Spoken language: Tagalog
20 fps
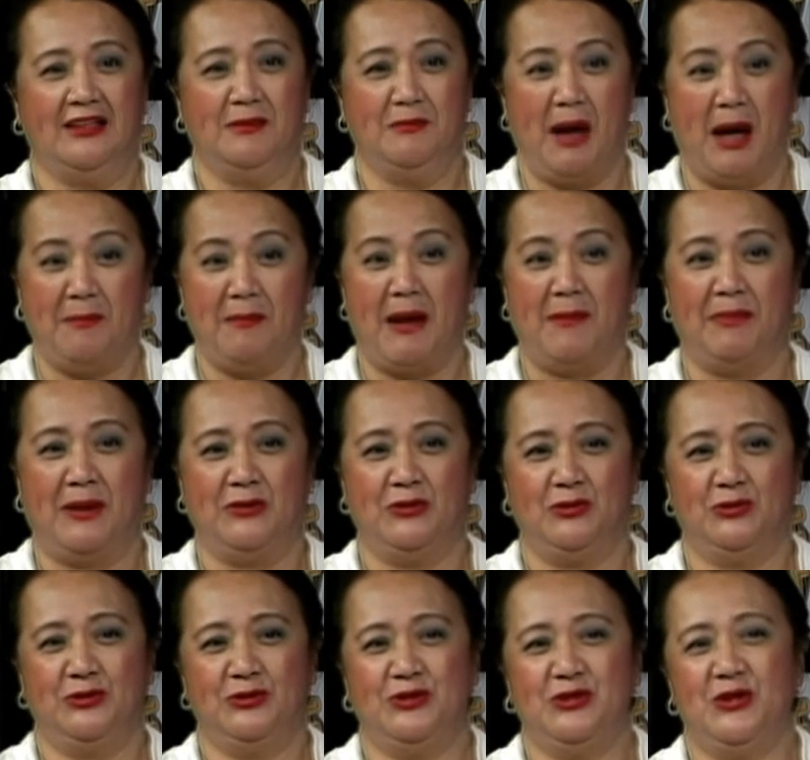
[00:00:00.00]

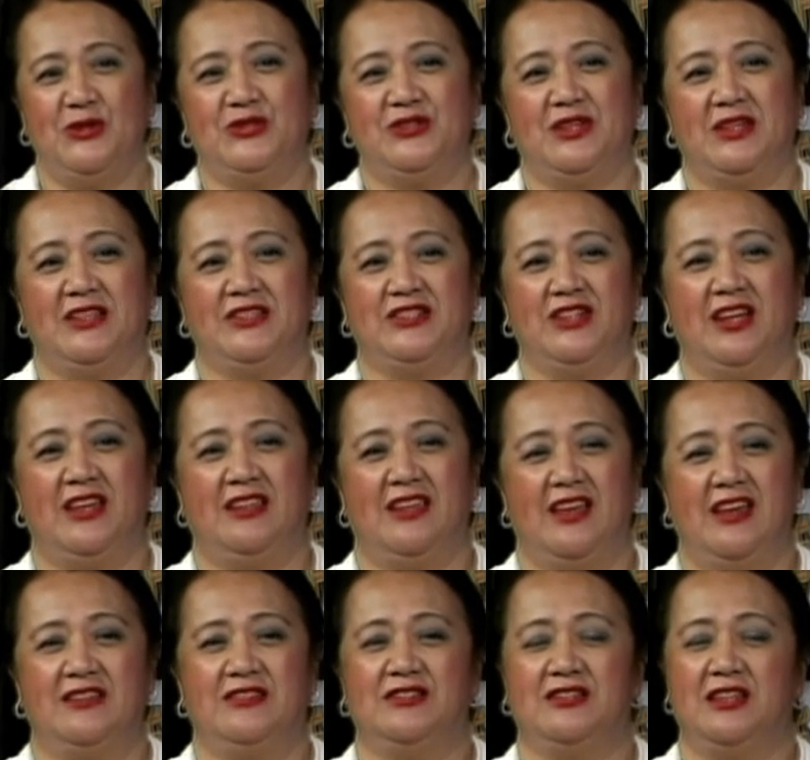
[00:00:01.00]
mapapanood nyo sa
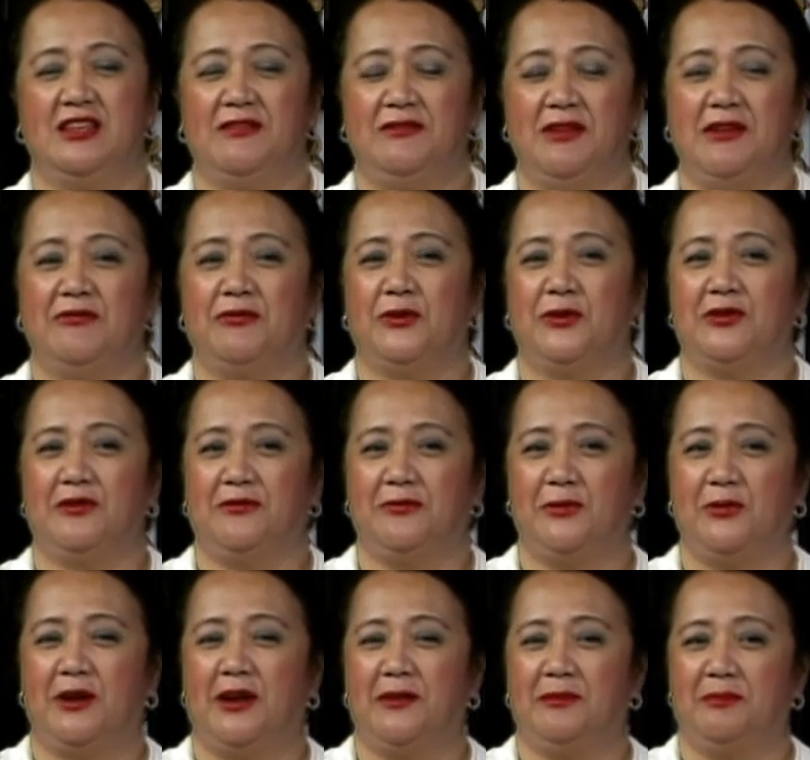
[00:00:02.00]
GNN TV
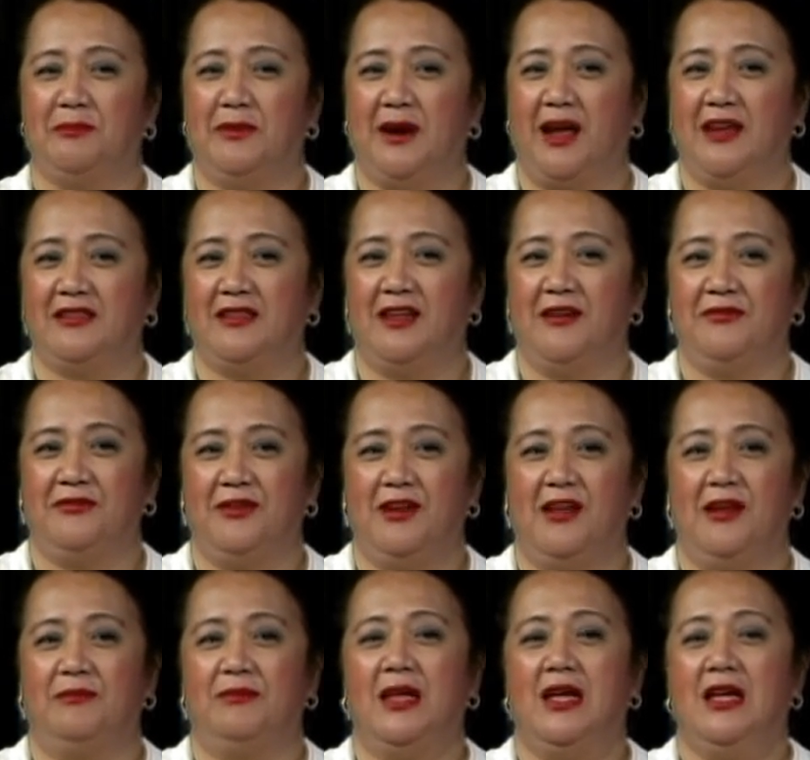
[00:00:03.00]
44 at Bright
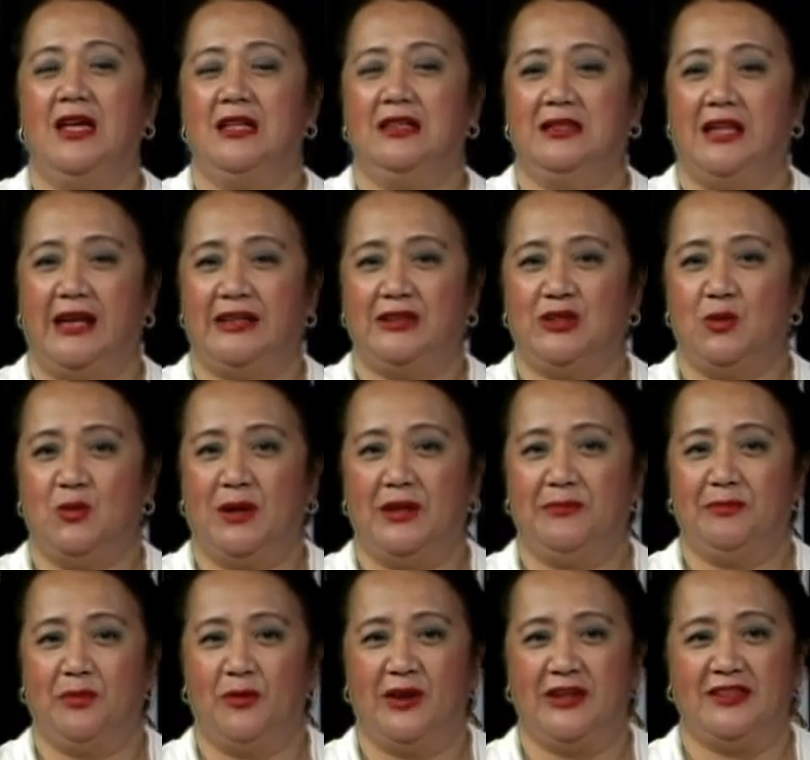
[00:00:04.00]
FM
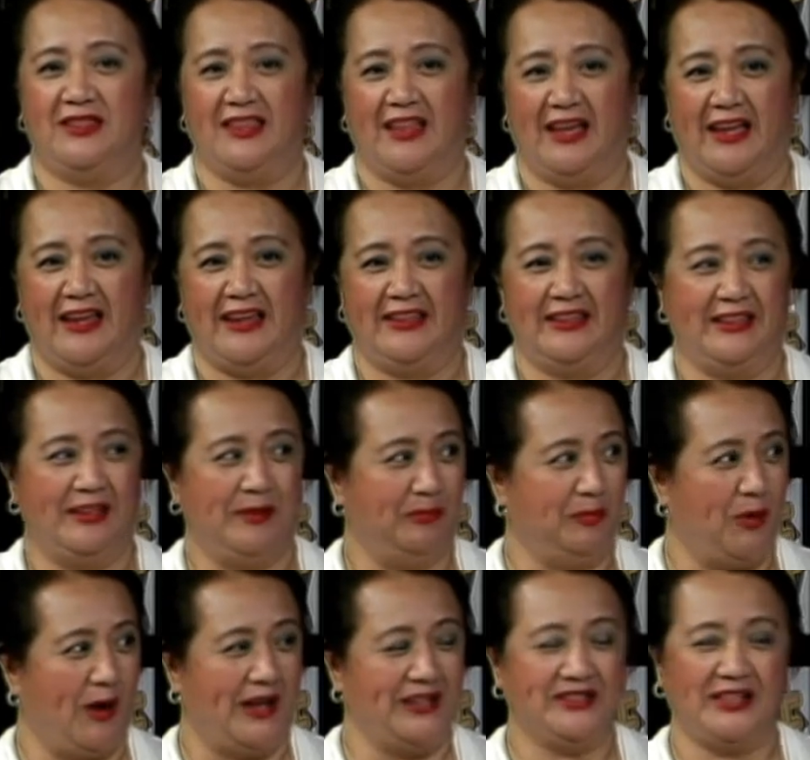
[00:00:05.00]
91.9. Yan
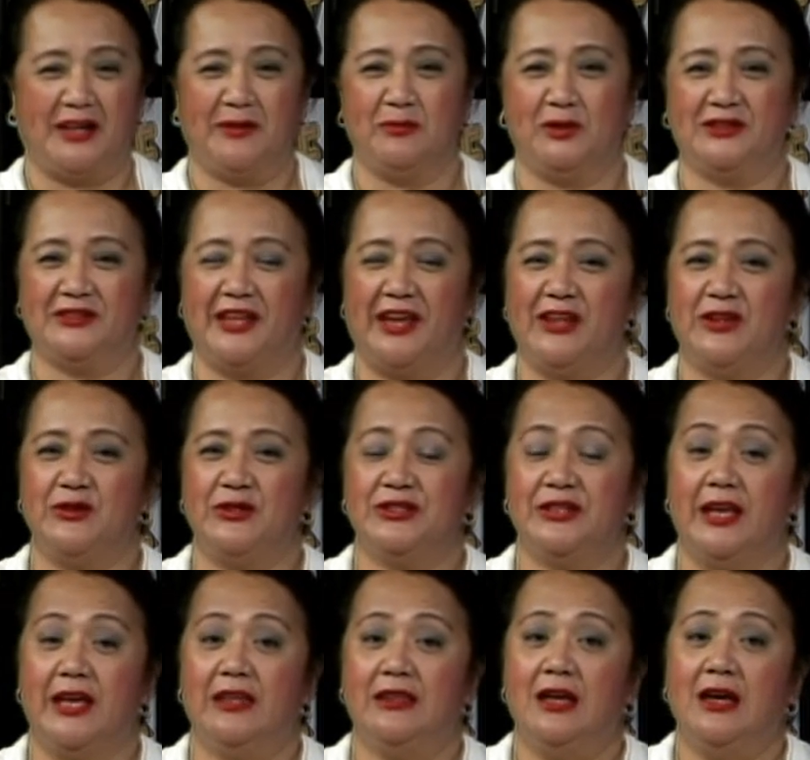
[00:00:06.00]
po ay simultaneous.
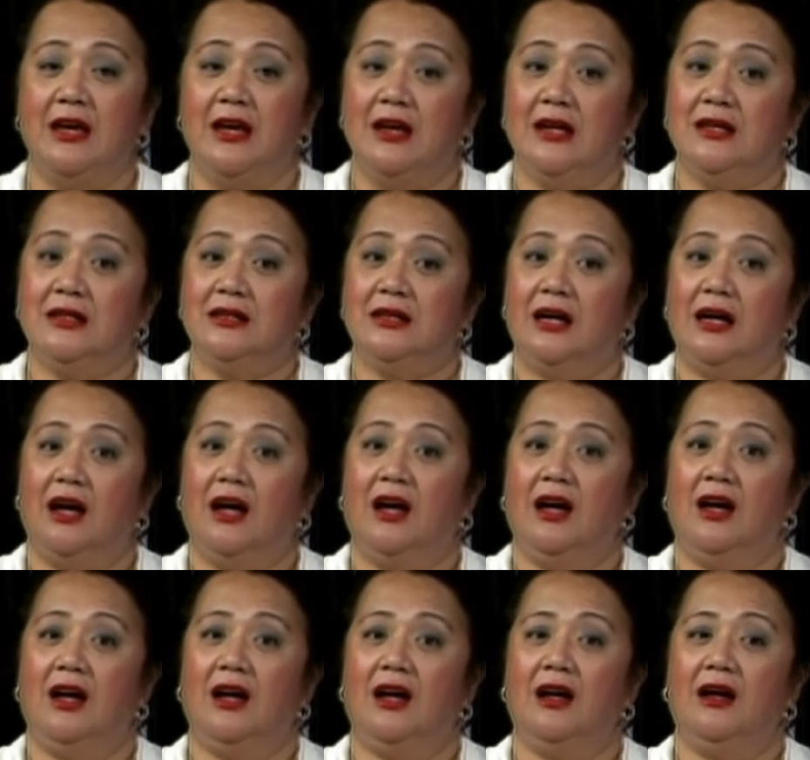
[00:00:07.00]
And
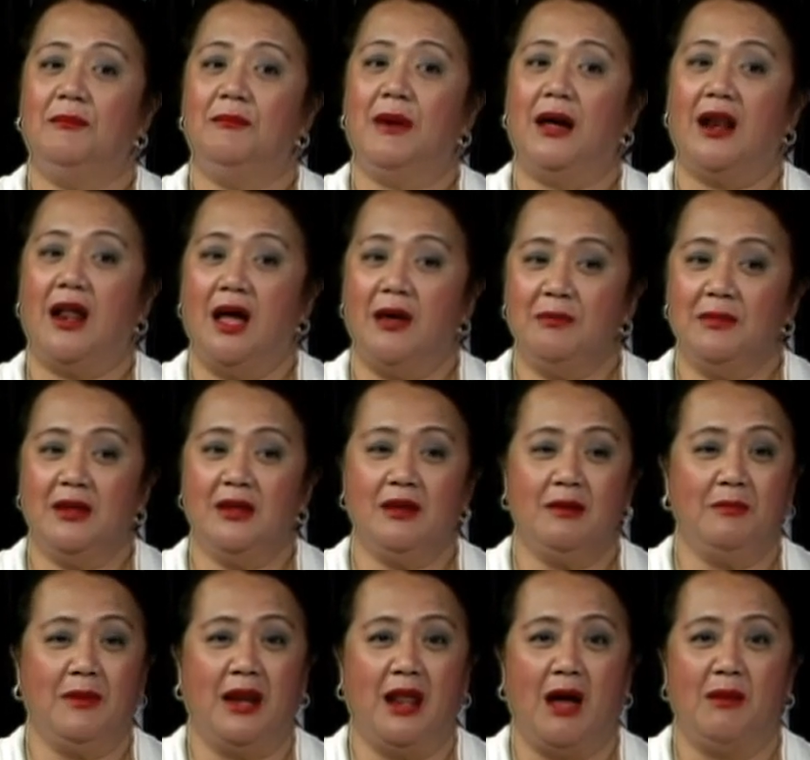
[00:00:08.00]
uh,
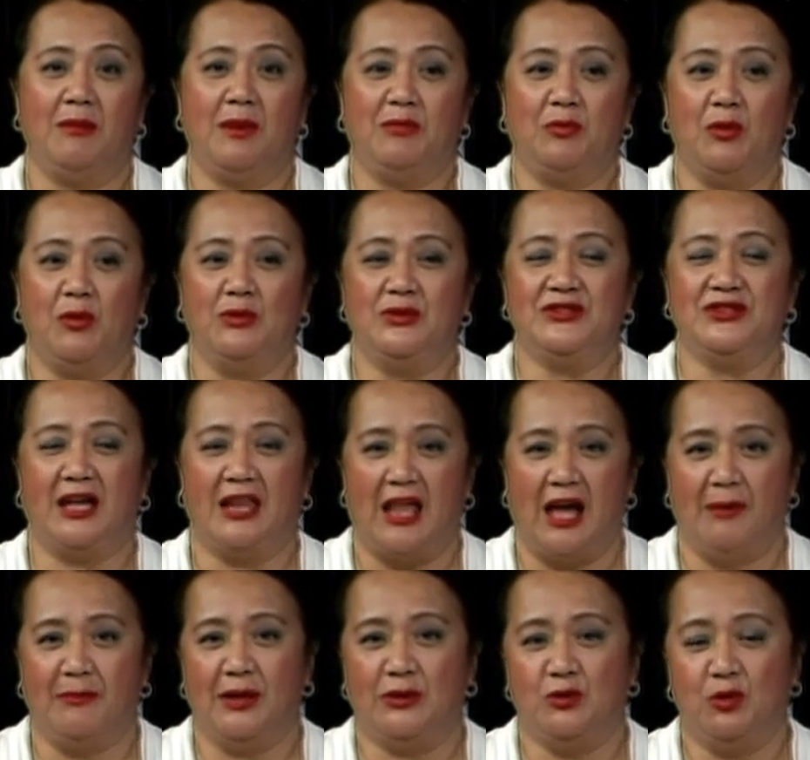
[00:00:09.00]
maraming marami pong
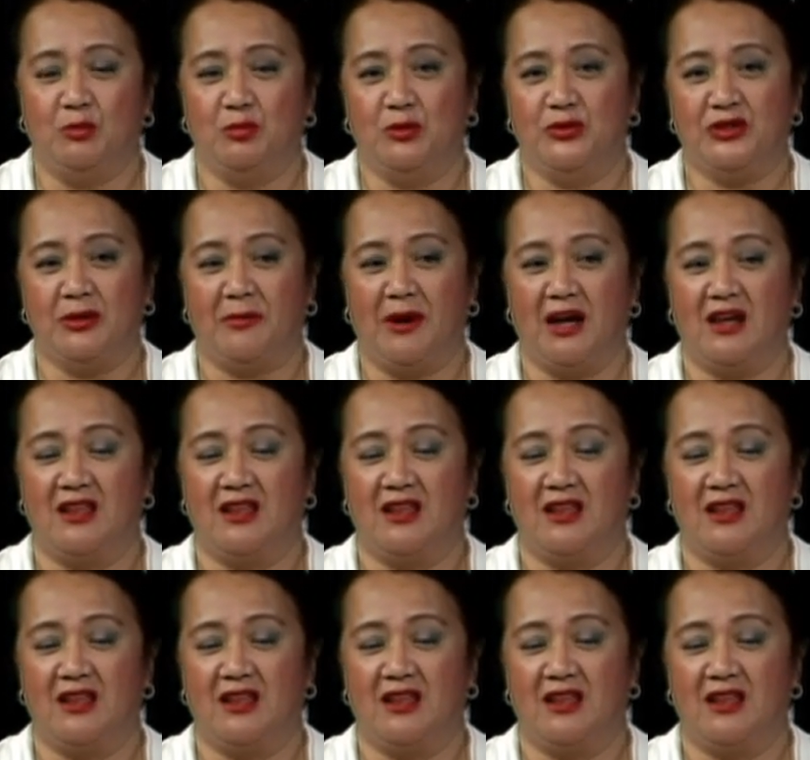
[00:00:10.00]
salamat doon po sa mga